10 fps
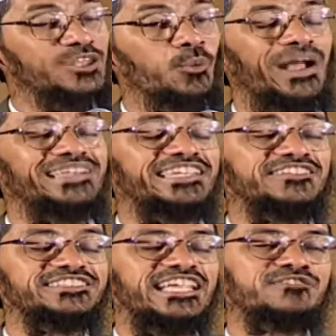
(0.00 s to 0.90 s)
ধন সম্পদ
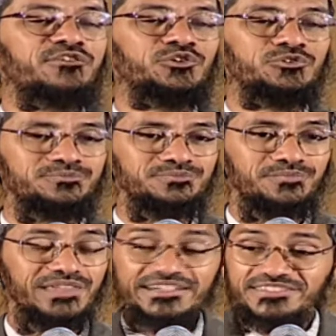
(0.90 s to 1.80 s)
তোমাদের জন্য
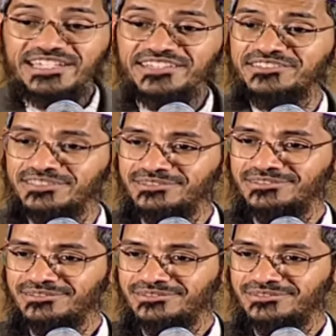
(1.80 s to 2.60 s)
পরীক্ষা এটা পরীক্ষা